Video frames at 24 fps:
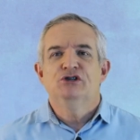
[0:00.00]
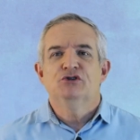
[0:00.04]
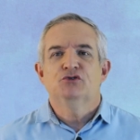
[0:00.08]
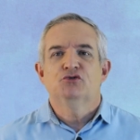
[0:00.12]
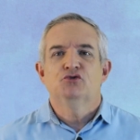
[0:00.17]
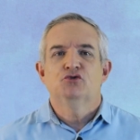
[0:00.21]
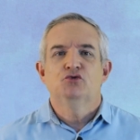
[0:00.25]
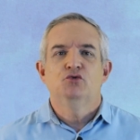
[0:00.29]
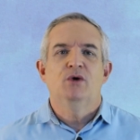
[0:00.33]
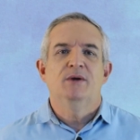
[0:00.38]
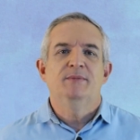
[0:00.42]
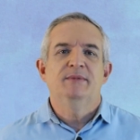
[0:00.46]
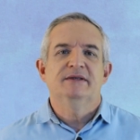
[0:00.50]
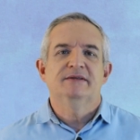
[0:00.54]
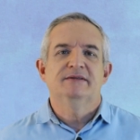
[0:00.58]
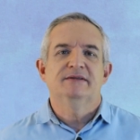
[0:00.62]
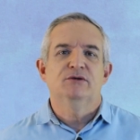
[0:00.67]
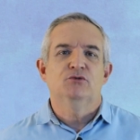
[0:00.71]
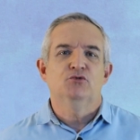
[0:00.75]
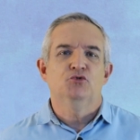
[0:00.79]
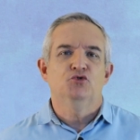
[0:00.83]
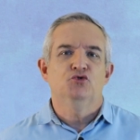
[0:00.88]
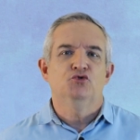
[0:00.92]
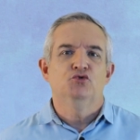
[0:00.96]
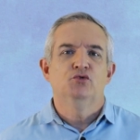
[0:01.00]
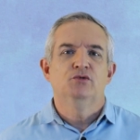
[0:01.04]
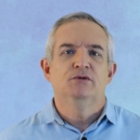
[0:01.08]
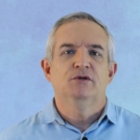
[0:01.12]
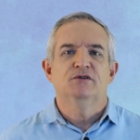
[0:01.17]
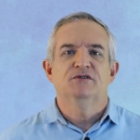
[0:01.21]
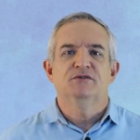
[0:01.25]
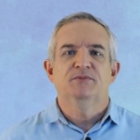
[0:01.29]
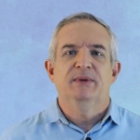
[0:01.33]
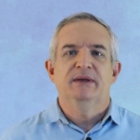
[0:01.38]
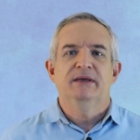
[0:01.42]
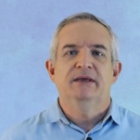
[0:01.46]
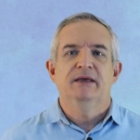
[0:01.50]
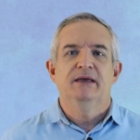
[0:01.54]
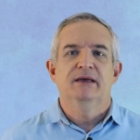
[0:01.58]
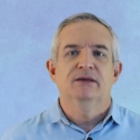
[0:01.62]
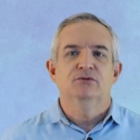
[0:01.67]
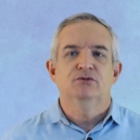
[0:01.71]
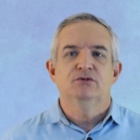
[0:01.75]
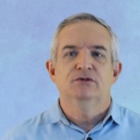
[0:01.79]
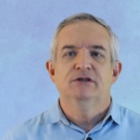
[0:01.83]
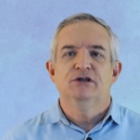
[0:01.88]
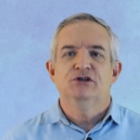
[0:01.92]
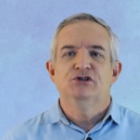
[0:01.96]
de sua missão junto aos
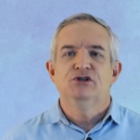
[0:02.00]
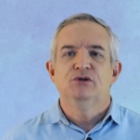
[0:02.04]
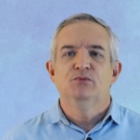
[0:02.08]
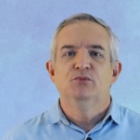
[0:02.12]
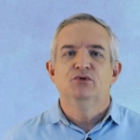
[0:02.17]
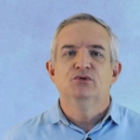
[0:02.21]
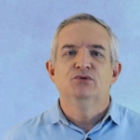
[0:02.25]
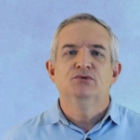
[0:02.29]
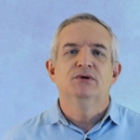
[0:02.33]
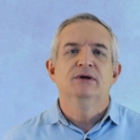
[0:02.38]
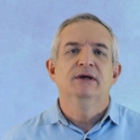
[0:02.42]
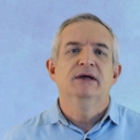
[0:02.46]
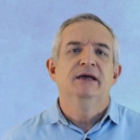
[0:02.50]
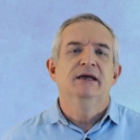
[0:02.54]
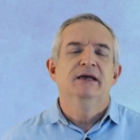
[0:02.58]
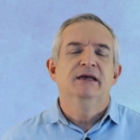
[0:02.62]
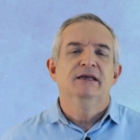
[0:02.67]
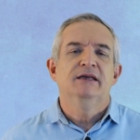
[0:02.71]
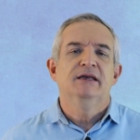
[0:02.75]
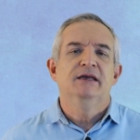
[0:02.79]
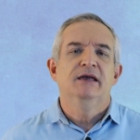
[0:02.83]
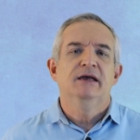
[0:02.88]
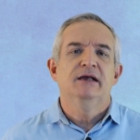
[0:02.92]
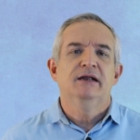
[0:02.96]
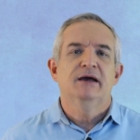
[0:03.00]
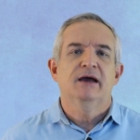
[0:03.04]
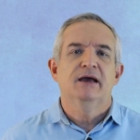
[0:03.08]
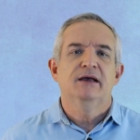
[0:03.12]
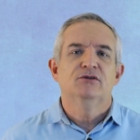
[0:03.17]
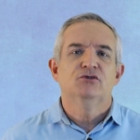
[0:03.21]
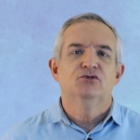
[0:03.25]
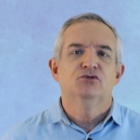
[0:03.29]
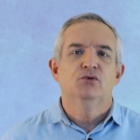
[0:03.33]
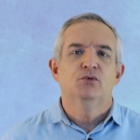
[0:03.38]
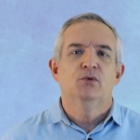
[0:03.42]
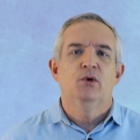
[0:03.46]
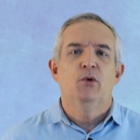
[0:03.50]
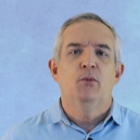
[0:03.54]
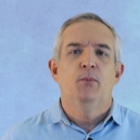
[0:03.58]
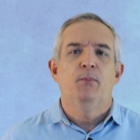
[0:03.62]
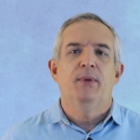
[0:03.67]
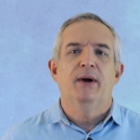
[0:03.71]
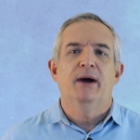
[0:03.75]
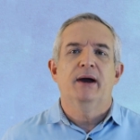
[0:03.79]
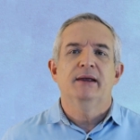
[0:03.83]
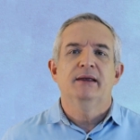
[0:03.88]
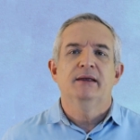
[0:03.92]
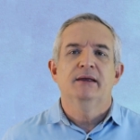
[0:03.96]
pequenos deste mundo que ele rezou ao
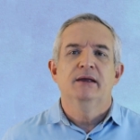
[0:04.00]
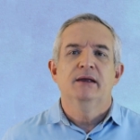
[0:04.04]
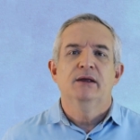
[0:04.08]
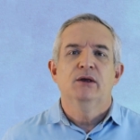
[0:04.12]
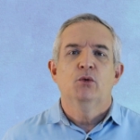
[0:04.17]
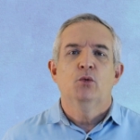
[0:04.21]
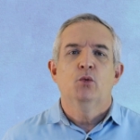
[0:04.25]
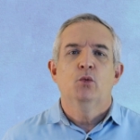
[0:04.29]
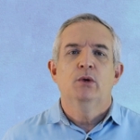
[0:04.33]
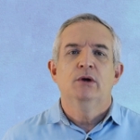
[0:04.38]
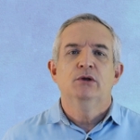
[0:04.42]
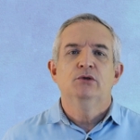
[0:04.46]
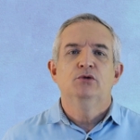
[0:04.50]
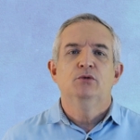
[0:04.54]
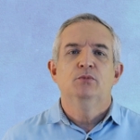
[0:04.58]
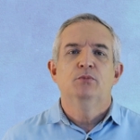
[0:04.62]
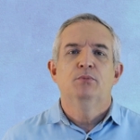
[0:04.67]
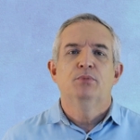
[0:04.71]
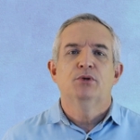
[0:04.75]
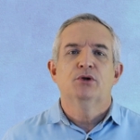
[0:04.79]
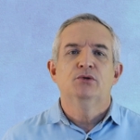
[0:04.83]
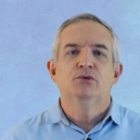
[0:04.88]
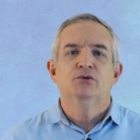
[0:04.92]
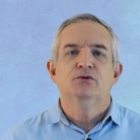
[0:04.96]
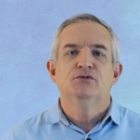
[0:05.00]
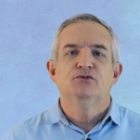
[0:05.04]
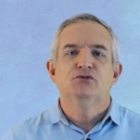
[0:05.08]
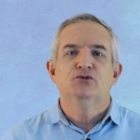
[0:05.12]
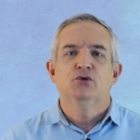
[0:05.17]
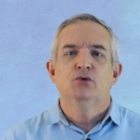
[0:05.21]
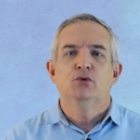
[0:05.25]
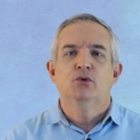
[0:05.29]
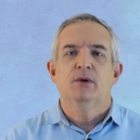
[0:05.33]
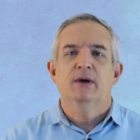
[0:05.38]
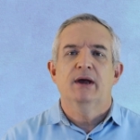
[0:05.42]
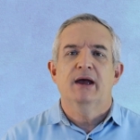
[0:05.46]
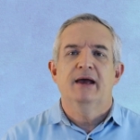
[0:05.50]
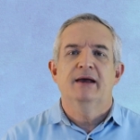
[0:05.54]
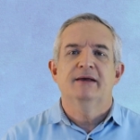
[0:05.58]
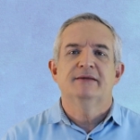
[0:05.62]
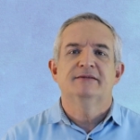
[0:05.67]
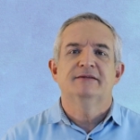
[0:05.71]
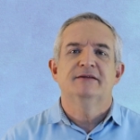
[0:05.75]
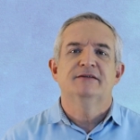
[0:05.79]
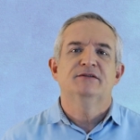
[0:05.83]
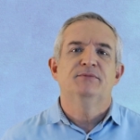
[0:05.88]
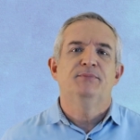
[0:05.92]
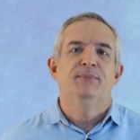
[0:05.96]
Pai quando pronunciou
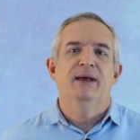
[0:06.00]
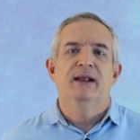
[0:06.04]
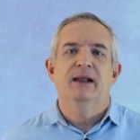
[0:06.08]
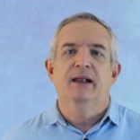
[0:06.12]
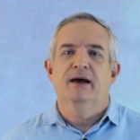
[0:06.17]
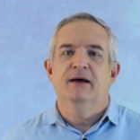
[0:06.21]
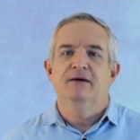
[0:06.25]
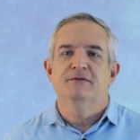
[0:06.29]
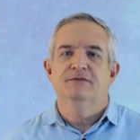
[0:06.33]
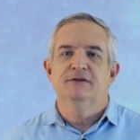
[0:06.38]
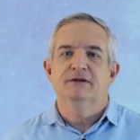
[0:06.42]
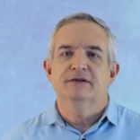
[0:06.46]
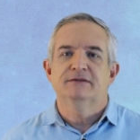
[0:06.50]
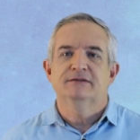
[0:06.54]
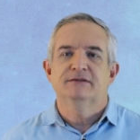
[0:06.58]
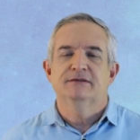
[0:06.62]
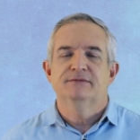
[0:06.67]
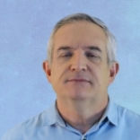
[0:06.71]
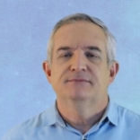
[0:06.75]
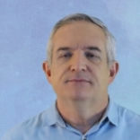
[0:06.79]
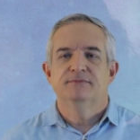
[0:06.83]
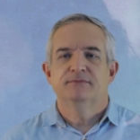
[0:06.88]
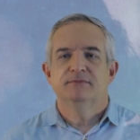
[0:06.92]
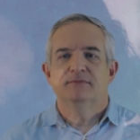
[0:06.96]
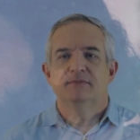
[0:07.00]
essas palavras.